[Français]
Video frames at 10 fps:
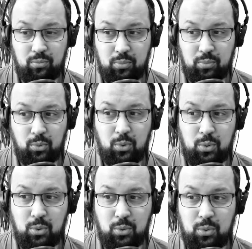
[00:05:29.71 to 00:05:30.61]
de
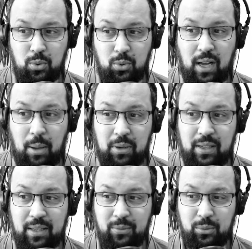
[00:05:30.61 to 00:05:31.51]
se, de se,
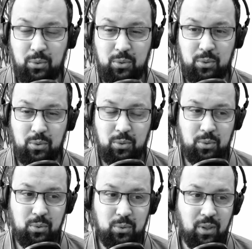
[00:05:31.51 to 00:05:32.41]
rappeler ou de de
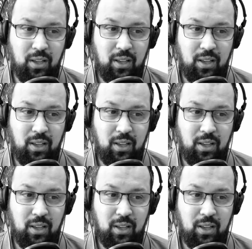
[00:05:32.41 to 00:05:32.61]
se,